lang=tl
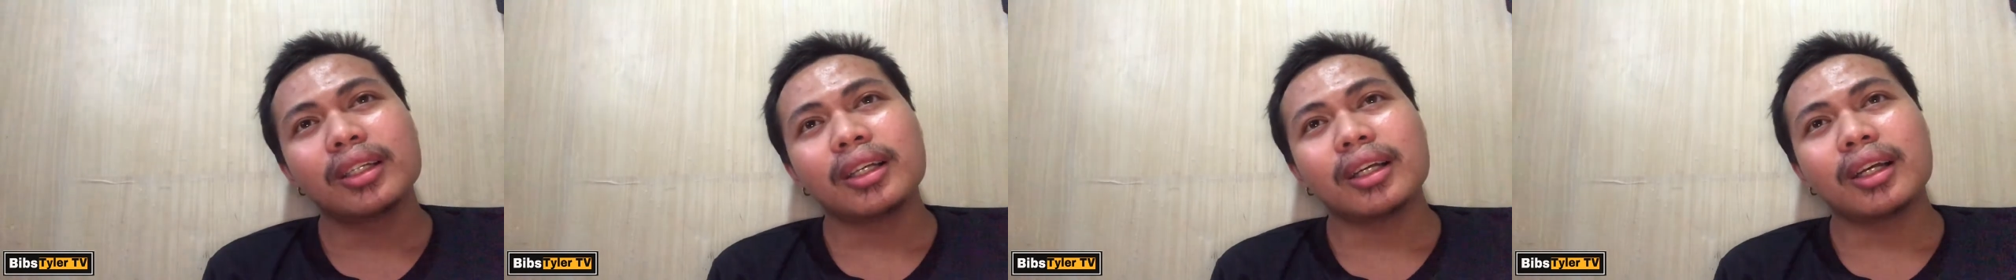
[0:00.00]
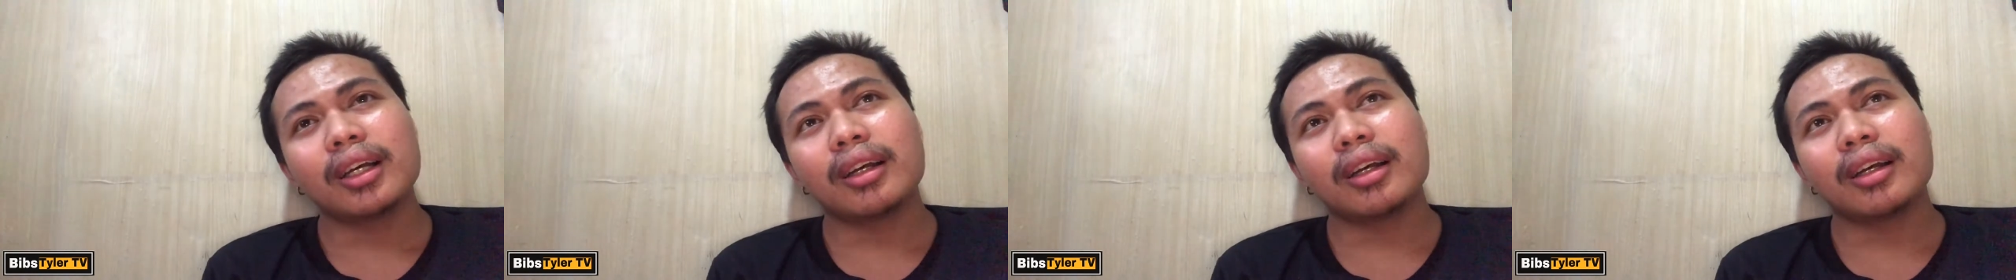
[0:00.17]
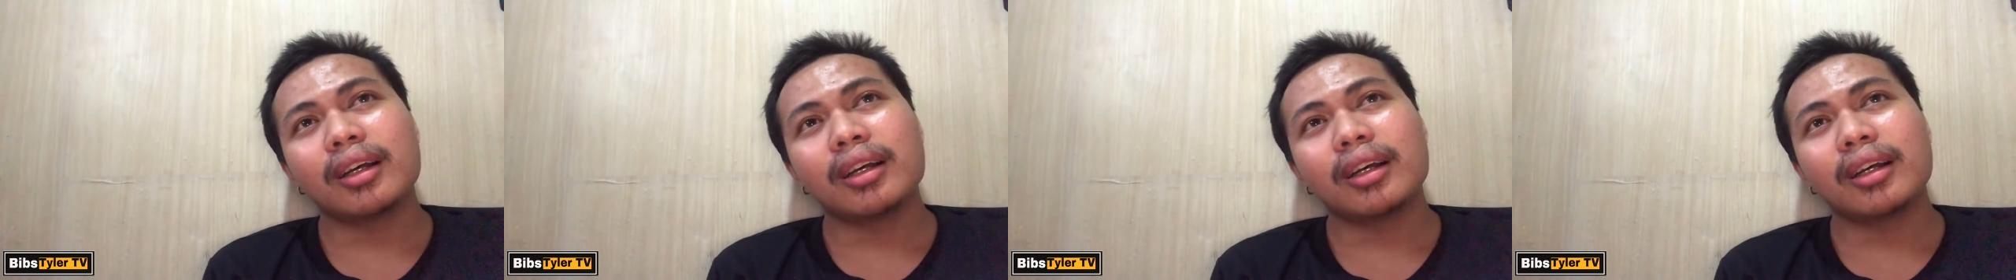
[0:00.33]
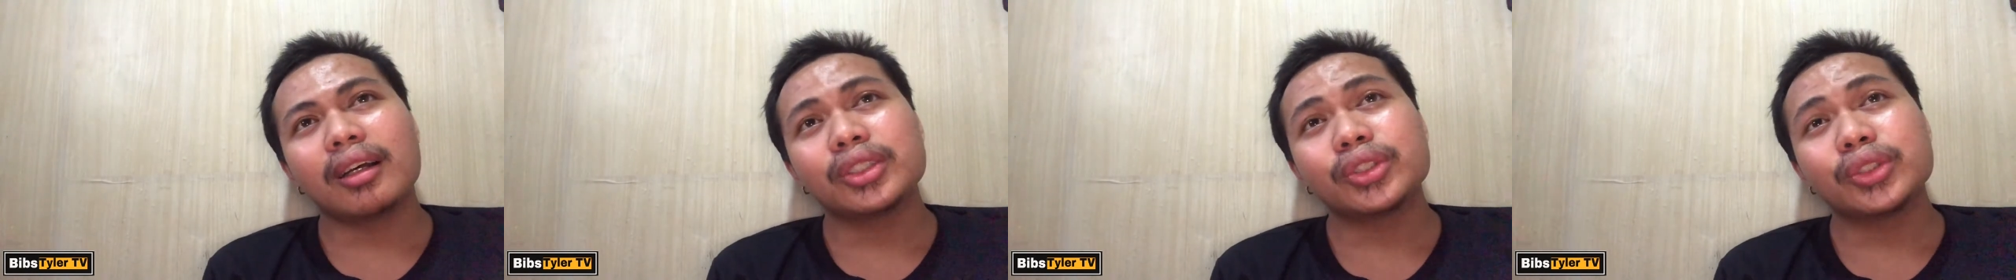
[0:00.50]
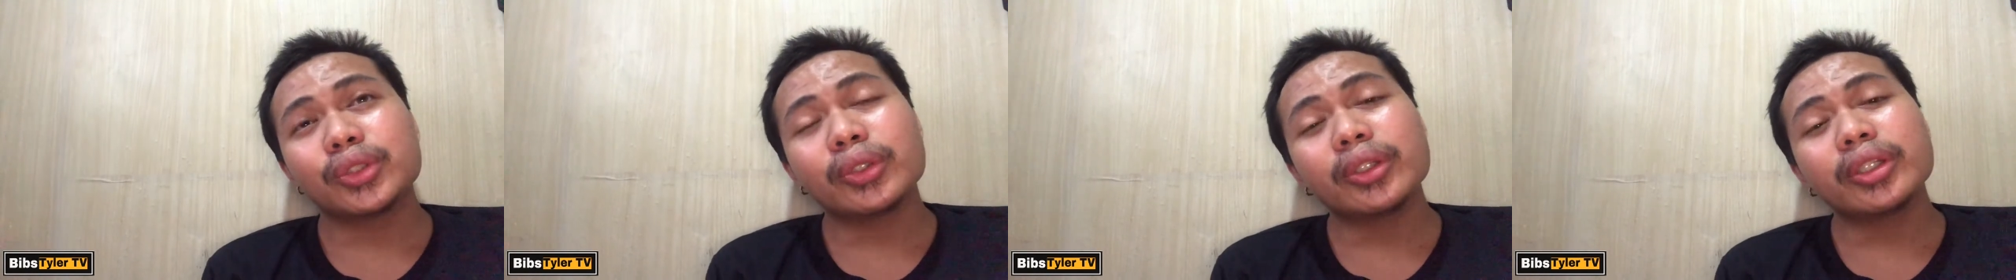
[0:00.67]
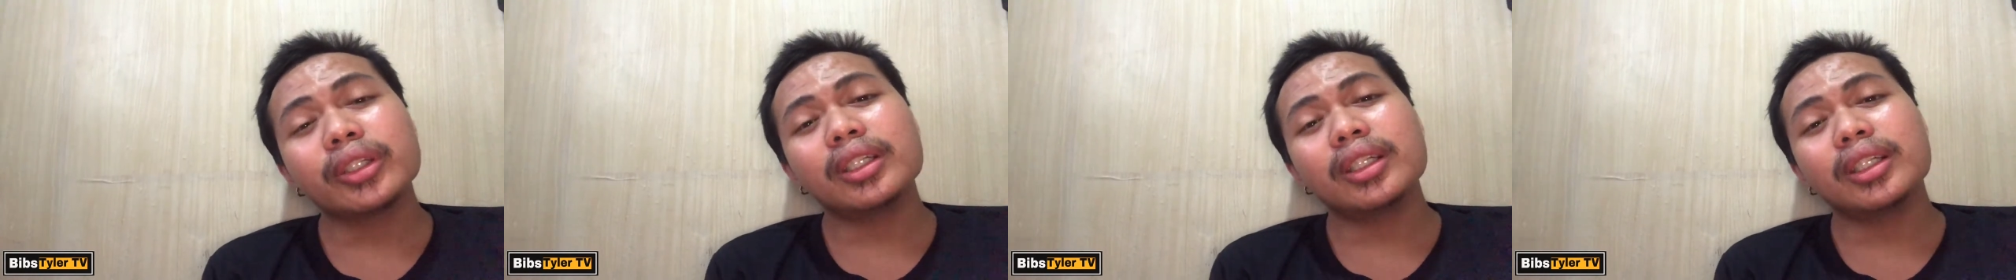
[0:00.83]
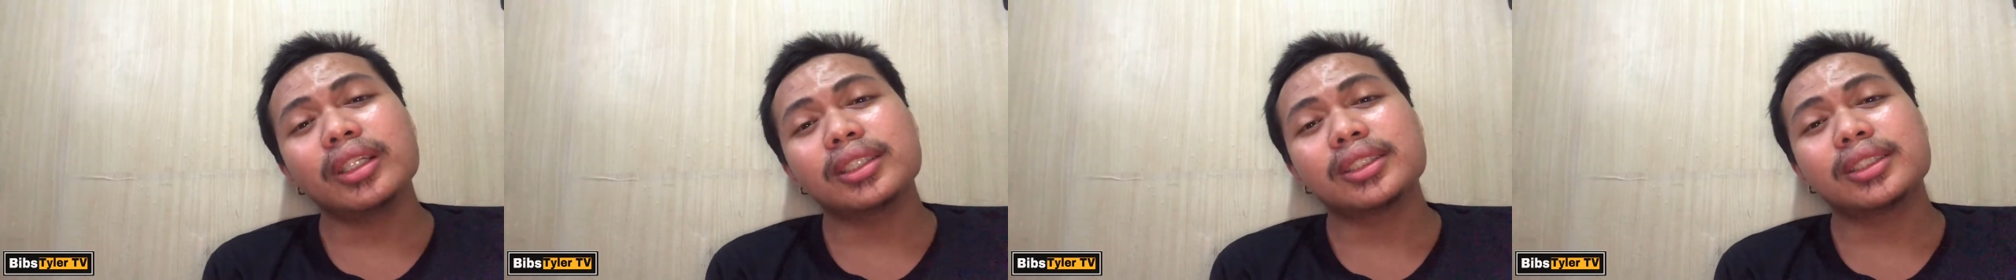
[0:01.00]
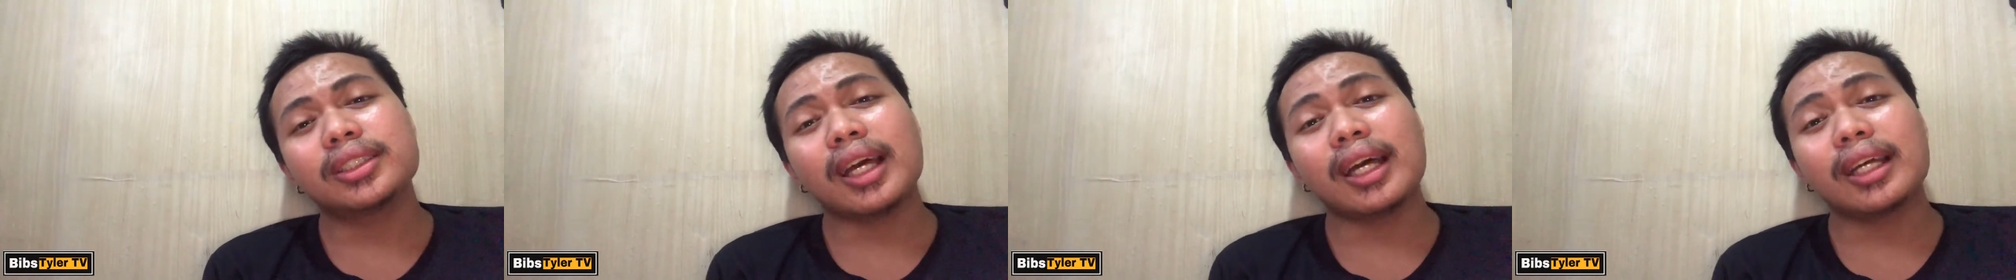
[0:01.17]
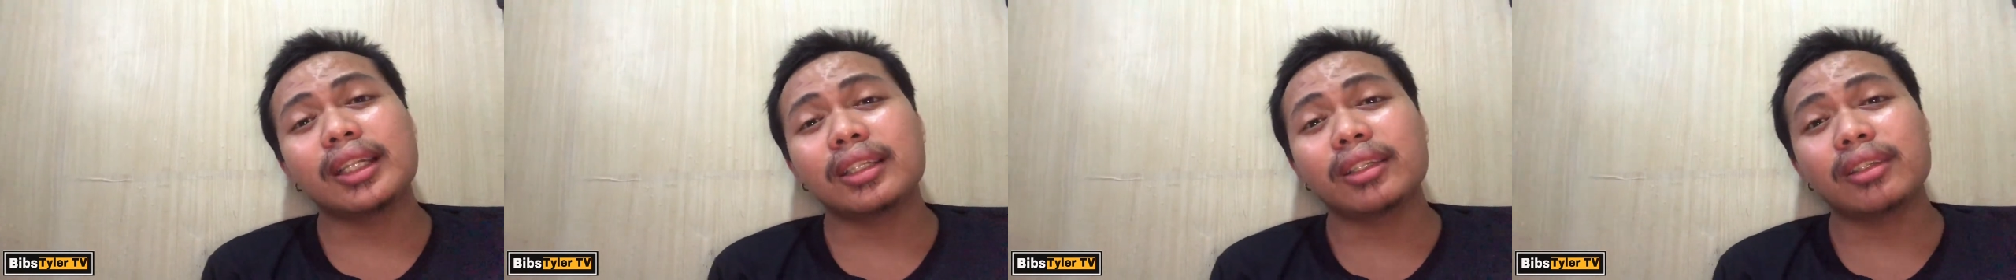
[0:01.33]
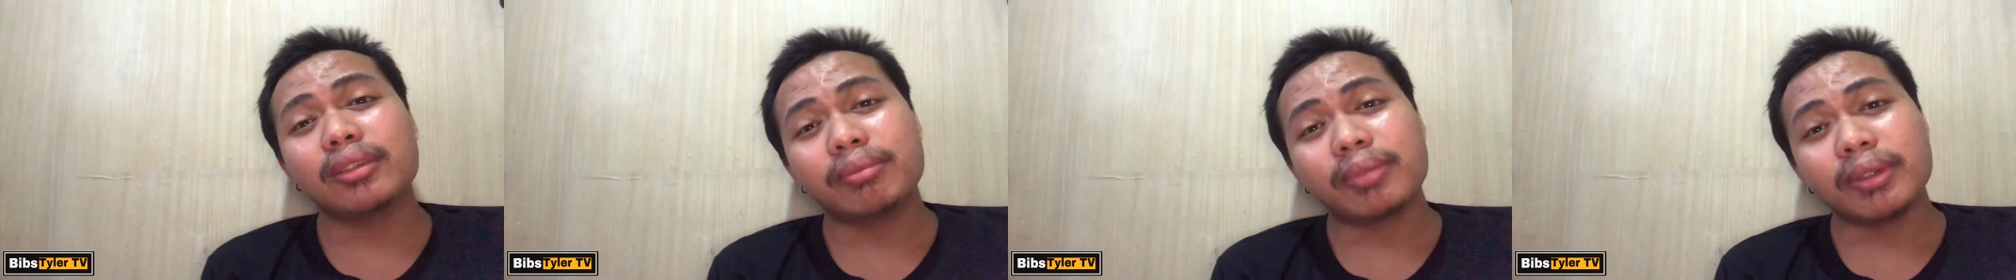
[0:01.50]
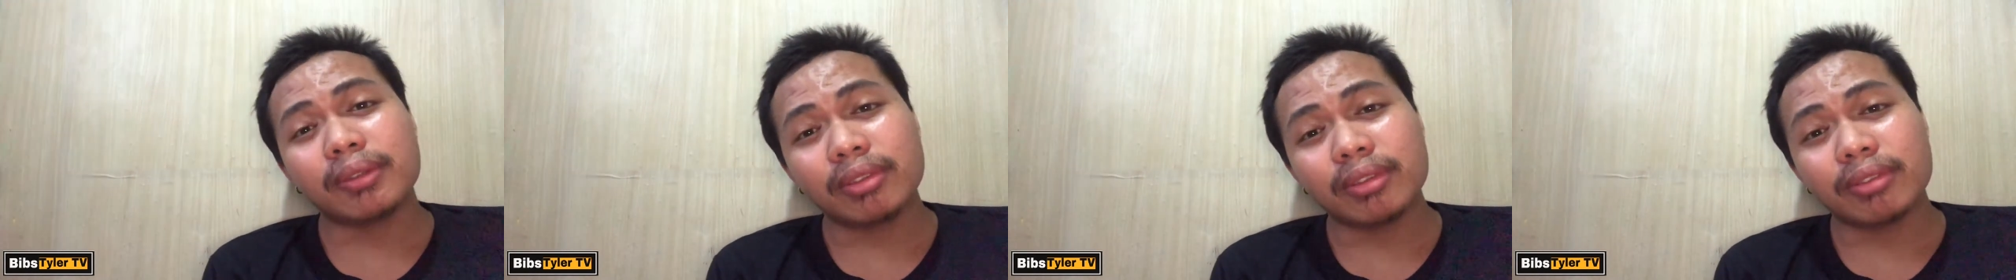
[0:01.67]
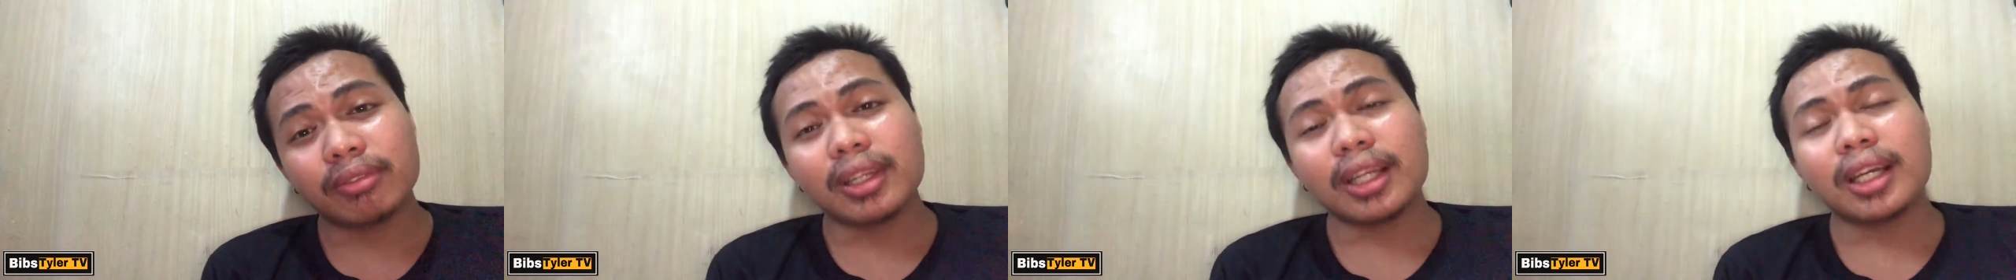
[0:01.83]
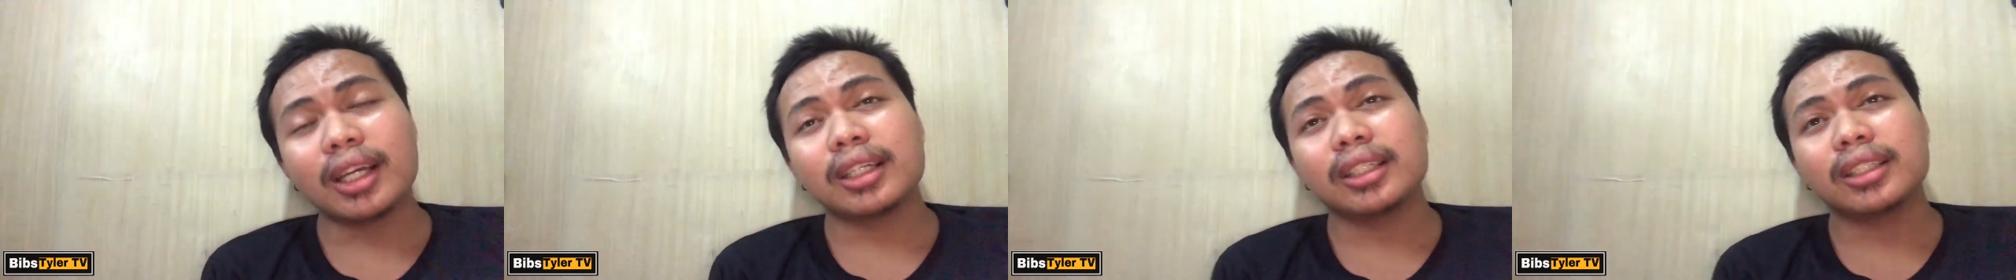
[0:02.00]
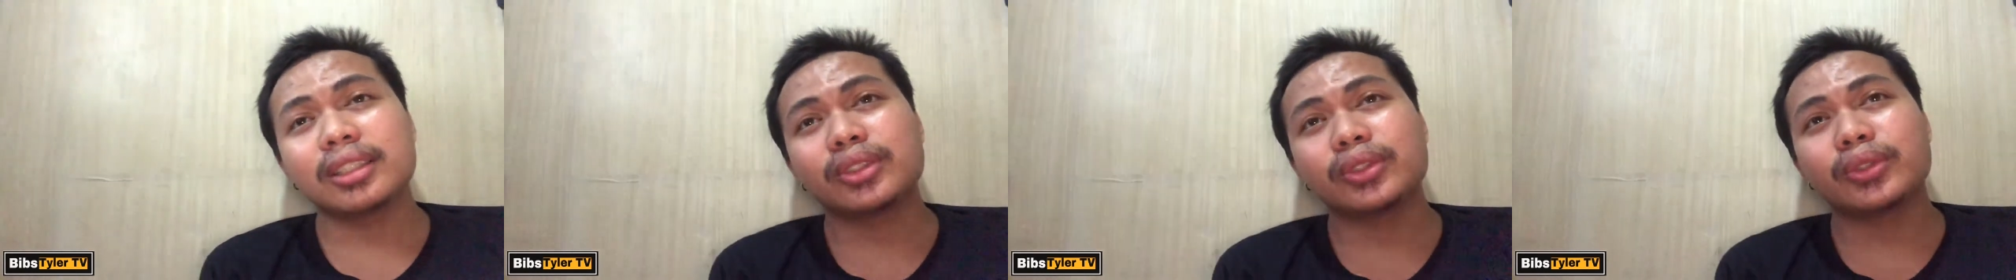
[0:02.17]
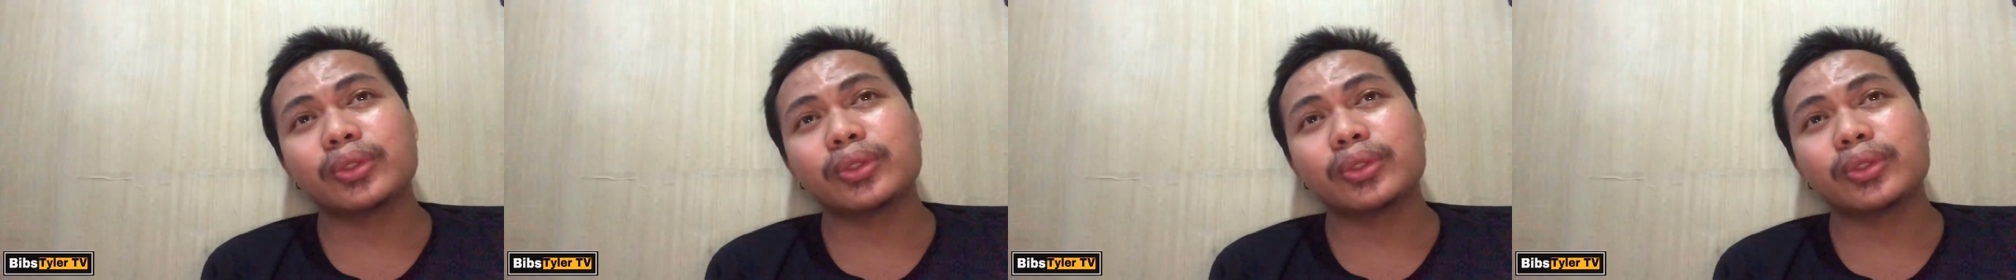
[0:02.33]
uh, journey sa ating pag-vlog.